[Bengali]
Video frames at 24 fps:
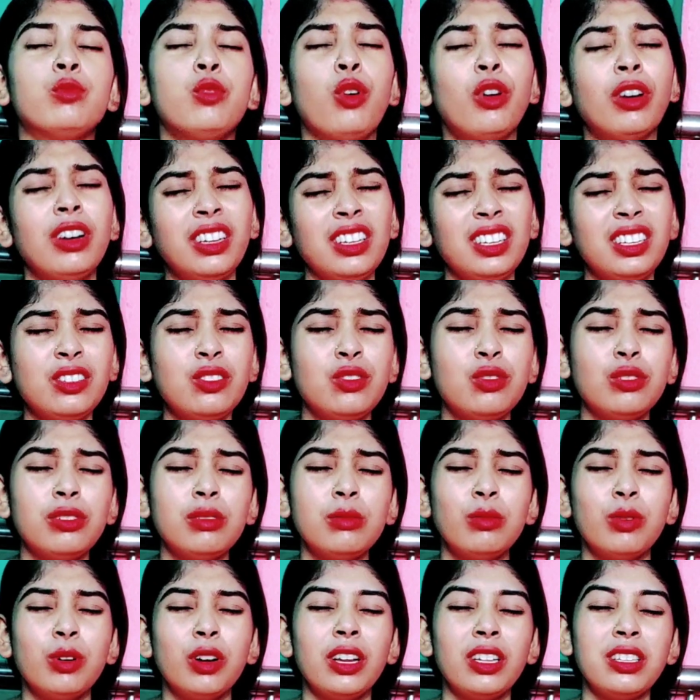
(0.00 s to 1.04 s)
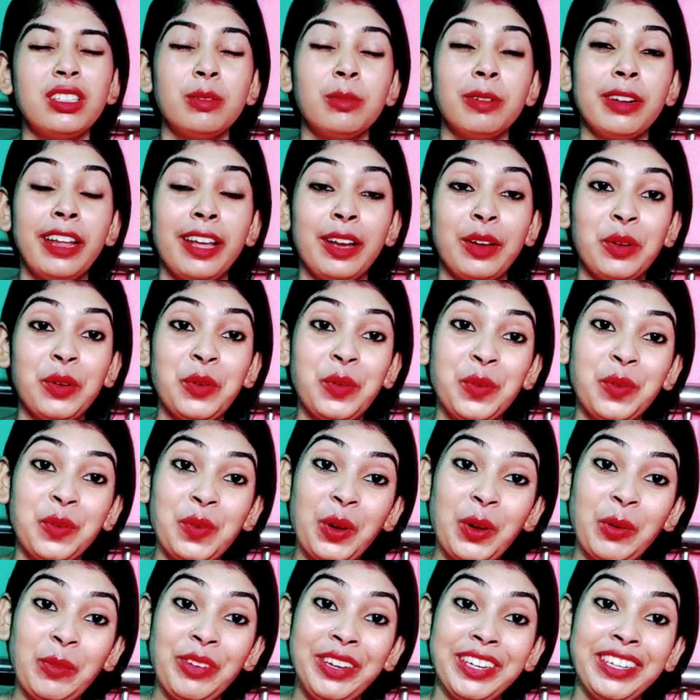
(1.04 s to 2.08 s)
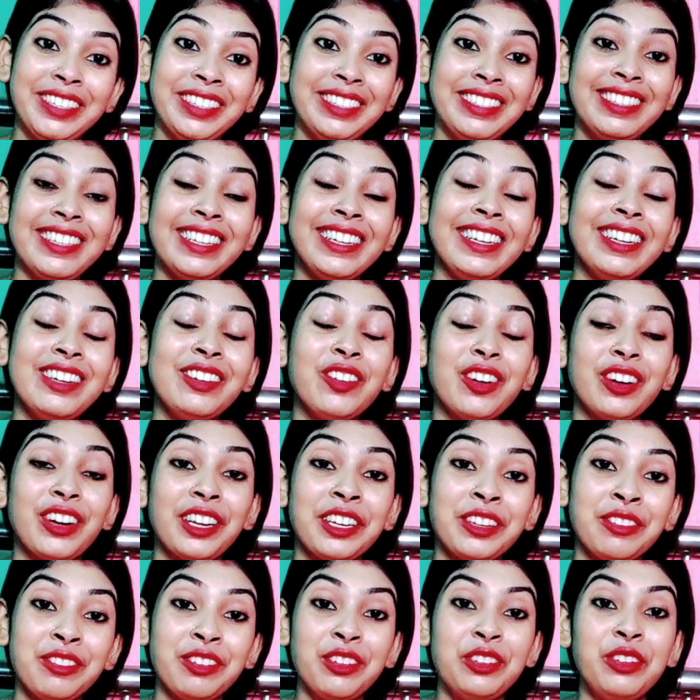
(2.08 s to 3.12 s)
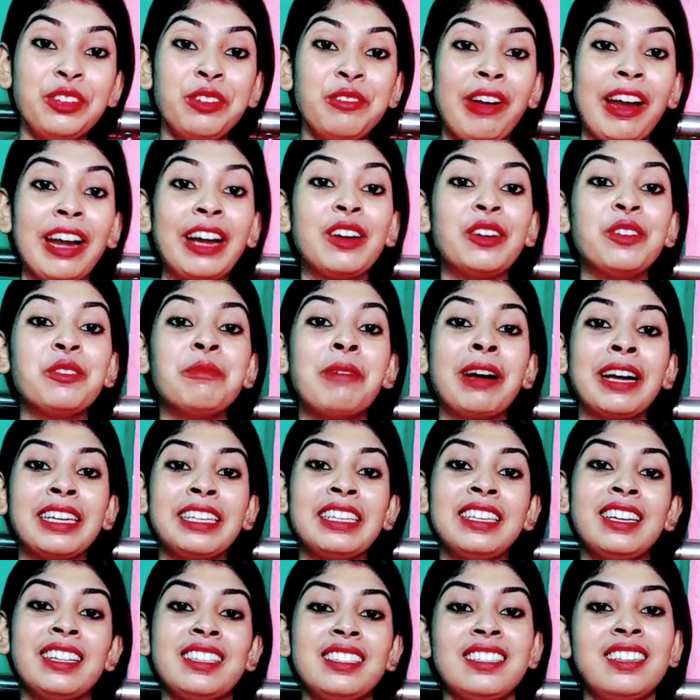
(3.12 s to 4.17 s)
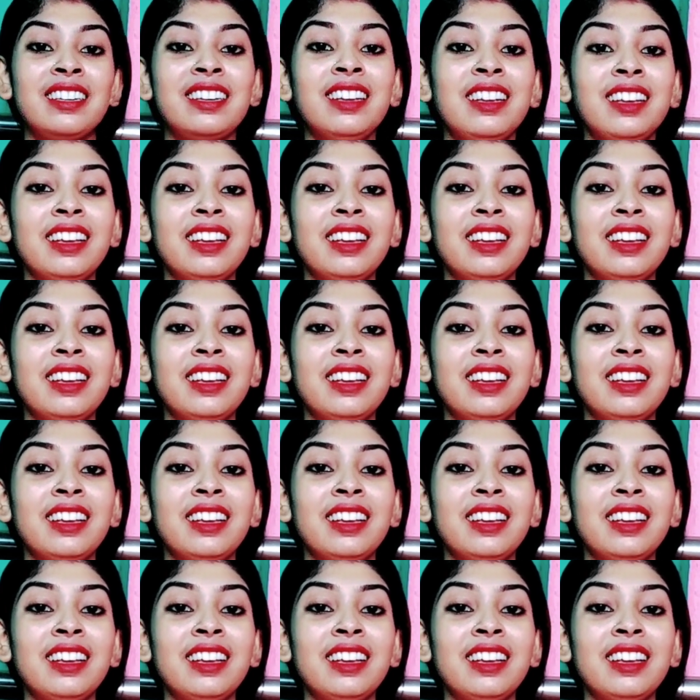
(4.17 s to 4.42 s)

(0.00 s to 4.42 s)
অনেক কিছুই বলেছে মানে এখনও কমেন্টের অনেক ভিডিও বানানো বাকি আছে